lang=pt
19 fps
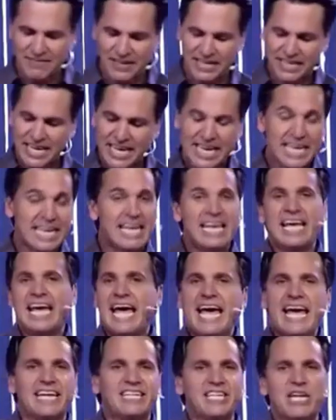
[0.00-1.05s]

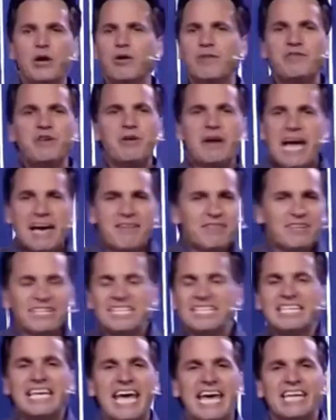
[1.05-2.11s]
semelhante a este,
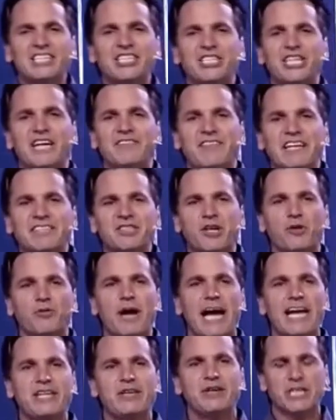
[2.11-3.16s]
é amarás o
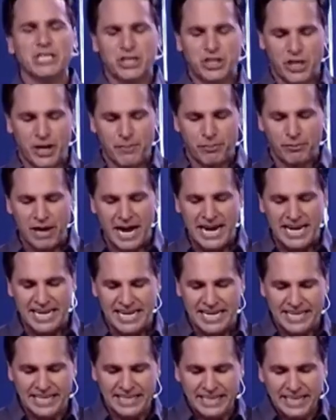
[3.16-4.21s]
teu próximo como a
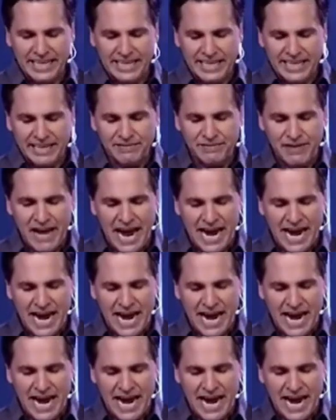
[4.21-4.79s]
ti mesmo.